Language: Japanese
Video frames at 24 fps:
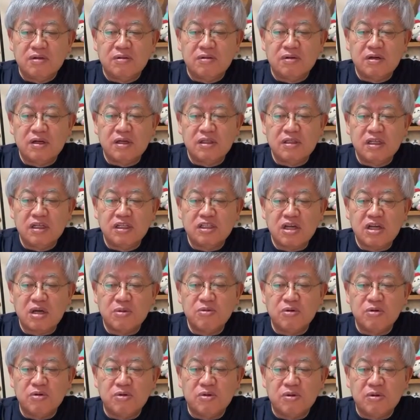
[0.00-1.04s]
これはね、しか
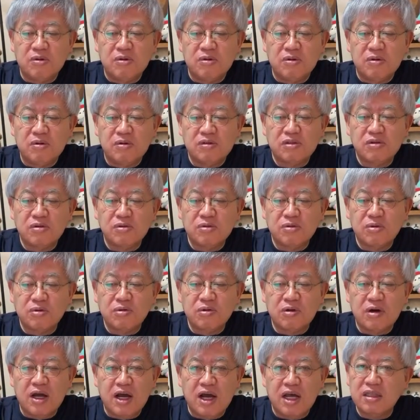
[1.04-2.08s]
も、そういうこ
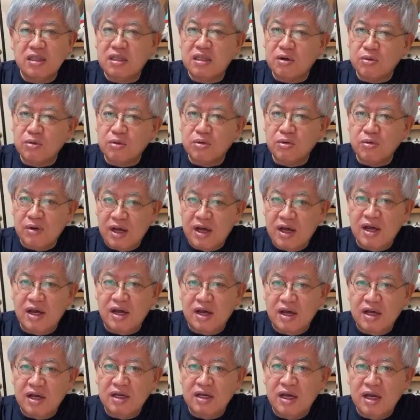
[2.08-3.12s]
とがあったこと
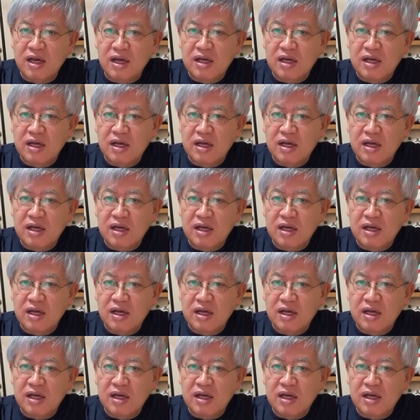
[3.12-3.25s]
は、